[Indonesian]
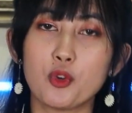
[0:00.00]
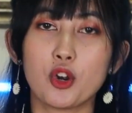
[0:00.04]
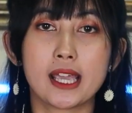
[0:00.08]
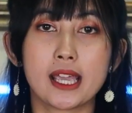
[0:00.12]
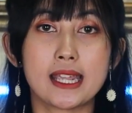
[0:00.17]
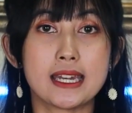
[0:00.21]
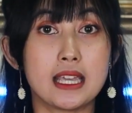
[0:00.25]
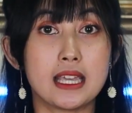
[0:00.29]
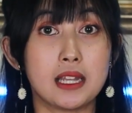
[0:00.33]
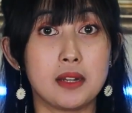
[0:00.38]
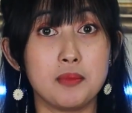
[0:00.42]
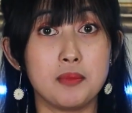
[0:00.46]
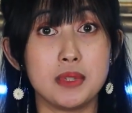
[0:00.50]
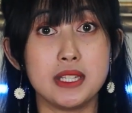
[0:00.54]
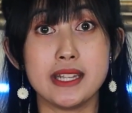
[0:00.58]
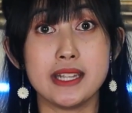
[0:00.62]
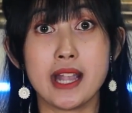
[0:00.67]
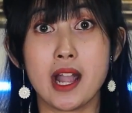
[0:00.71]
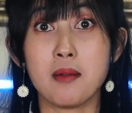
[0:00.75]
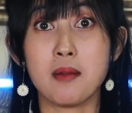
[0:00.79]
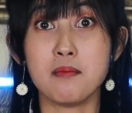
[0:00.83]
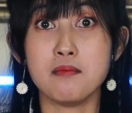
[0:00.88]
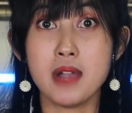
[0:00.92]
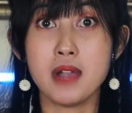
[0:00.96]
Mulai dari
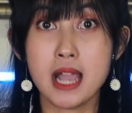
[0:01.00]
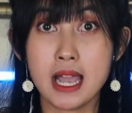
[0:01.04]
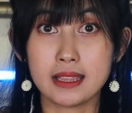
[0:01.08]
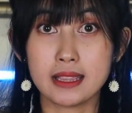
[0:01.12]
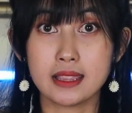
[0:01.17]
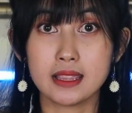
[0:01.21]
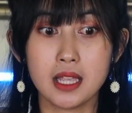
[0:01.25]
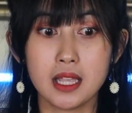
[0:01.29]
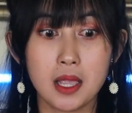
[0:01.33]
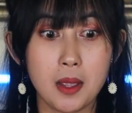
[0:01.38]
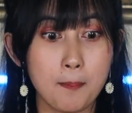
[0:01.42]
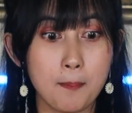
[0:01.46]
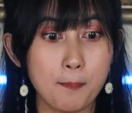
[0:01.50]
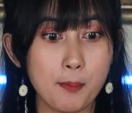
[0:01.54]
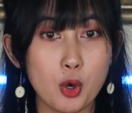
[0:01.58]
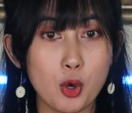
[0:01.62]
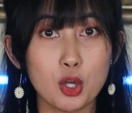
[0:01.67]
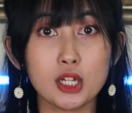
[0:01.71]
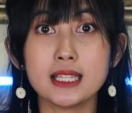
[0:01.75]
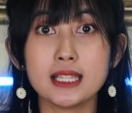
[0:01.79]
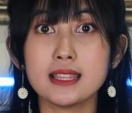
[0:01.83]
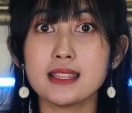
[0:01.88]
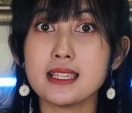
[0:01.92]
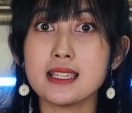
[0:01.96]
pejabat,
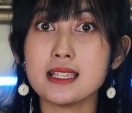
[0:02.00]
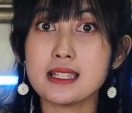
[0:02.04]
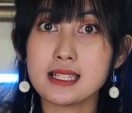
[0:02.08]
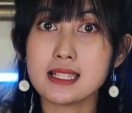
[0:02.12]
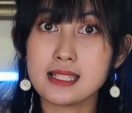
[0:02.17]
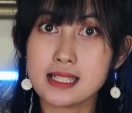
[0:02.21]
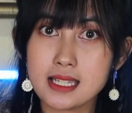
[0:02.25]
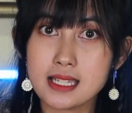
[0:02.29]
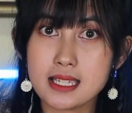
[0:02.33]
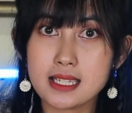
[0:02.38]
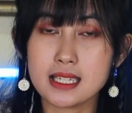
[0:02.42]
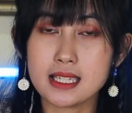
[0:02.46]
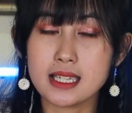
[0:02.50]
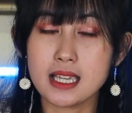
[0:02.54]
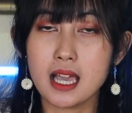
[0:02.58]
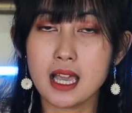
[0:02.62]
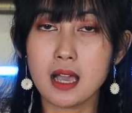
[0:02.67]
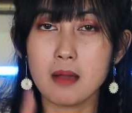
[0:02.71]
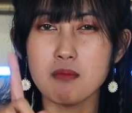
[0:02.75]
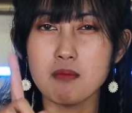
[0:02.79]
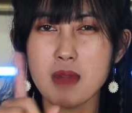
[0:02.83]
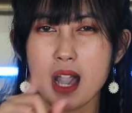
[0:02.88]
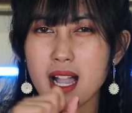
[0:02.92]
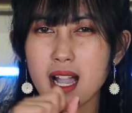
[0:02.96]
politisi,
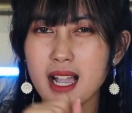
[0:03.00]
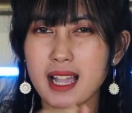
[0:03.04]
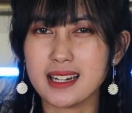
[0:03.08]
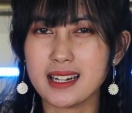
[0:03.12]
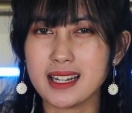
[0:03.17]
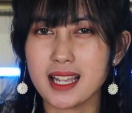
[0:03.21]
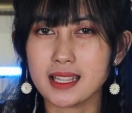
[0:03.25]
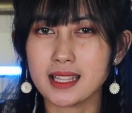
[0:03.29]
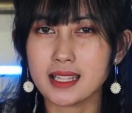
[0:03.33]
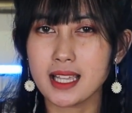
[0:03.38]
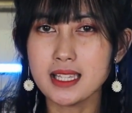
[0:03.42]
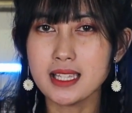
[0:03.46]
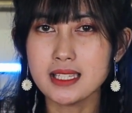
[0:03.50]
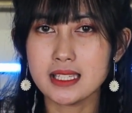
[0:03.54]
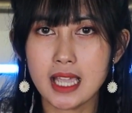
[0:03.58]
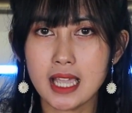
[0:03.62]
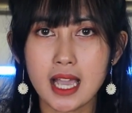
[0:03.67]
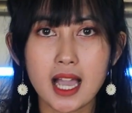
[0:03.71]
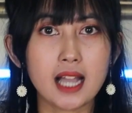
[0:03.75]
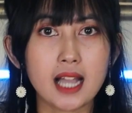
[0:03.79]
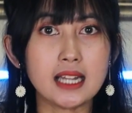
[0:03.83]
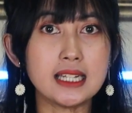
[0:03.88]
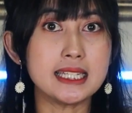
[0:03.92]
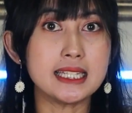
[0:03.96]
bahkan
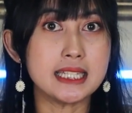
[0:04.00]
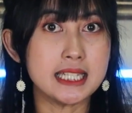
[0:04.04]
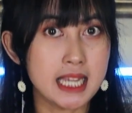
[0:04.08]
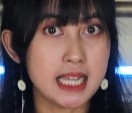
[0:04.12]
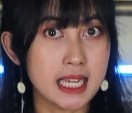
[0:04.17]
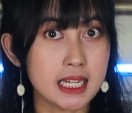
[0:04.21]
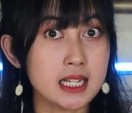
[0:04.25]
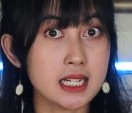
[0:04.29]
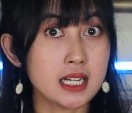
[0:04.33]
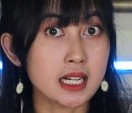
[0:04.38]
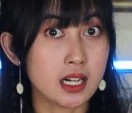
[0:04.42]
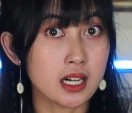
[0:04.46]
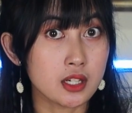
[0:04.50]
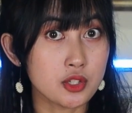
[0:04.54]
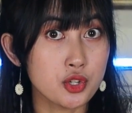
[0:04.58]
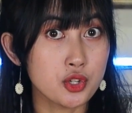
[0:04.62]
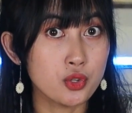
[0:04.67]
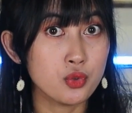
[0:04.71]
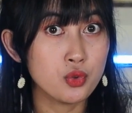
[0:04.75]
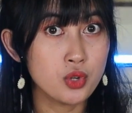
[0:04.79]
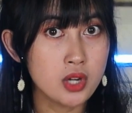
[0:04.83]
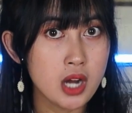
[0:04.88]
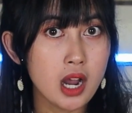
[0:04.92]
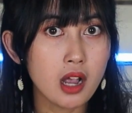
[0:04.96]
katanya ada jenderal
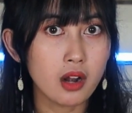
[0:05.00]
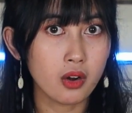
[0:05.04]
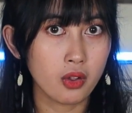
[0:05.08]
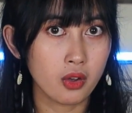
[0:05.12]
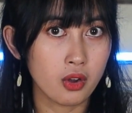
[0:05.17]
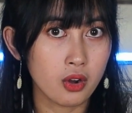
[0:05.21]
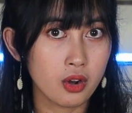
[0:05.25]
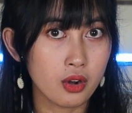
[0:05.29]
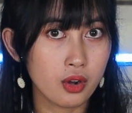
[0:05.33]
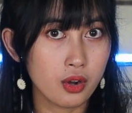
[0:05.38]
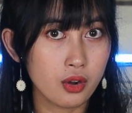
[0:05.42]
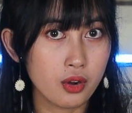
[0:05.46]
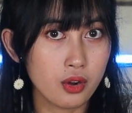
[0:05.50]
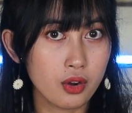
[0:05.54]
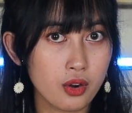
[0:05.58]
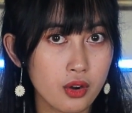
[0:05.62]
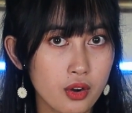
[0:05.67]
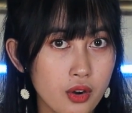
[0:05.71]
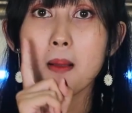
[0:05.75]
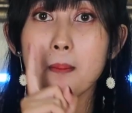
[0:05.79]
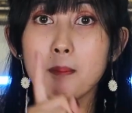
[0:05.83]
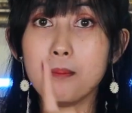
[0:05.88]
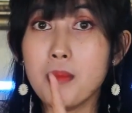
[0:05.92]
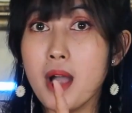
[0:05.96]
juga loh.
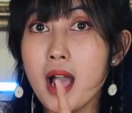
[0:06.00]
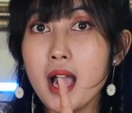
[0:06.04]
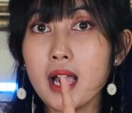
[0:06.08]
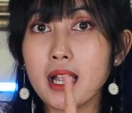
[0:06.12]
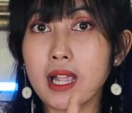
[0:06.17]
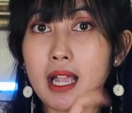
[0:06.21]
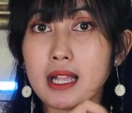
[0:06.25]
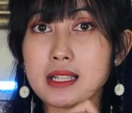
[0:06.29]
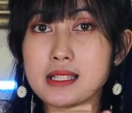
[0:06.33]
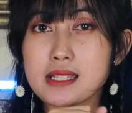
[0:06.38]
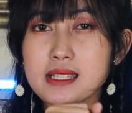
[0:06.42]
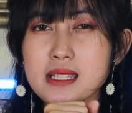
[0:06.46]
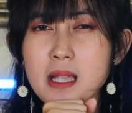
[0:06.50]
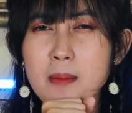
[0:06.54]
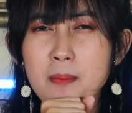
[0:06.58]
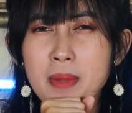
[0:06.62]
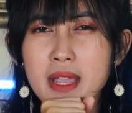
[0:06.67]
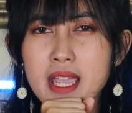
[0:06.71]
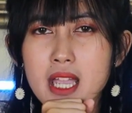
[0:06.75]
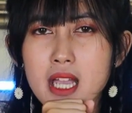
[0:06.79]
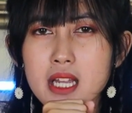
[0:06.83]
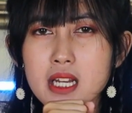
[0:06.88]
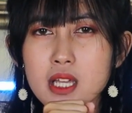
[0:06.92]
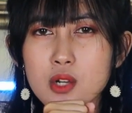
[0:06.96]
Bahkan
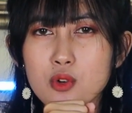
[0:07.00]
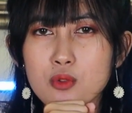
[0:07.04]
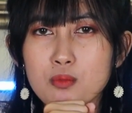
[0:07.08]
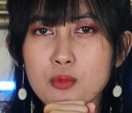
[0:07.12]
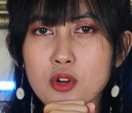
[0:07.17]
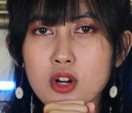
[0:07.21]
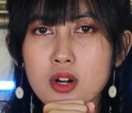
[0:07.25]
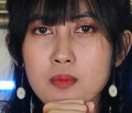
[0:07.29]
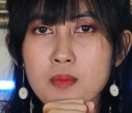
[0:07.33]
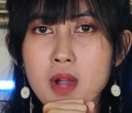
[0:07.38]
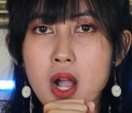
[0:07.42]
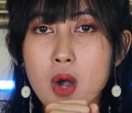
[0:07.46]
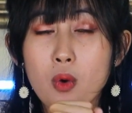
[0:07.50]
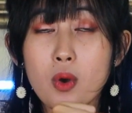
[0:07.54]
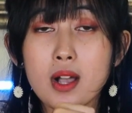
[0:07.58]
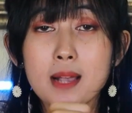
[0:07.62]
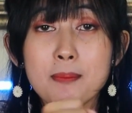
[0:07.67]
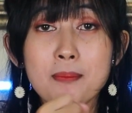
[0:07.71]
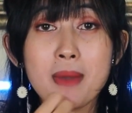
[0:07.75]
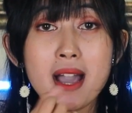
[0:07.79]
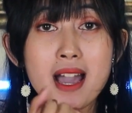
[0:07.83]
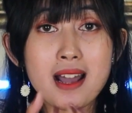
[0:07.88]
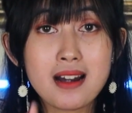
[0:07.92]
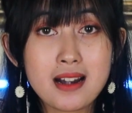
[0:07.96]
sampai ada rumor bahwa
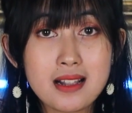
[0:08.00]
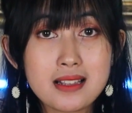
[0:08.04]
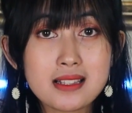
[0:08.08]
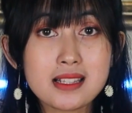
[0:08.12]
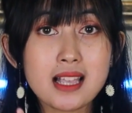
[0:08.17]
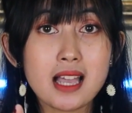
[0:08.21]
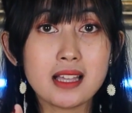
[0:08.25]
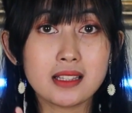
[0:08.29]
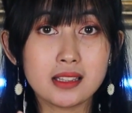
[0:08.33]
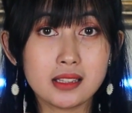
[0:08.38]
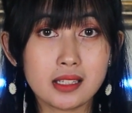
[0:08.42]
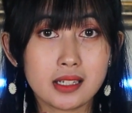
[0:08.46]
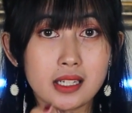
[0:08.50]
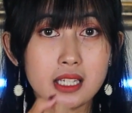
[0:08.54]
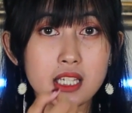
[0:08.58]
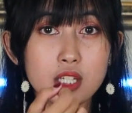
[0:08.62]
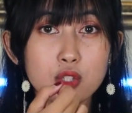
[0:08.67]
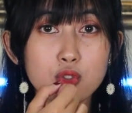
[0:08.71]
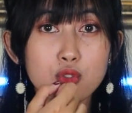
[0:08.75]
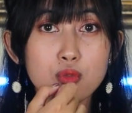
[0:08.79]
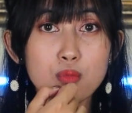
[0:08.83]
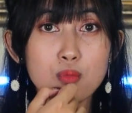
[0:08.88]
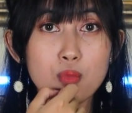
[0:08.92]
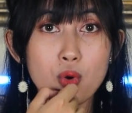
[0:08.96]
para santri itu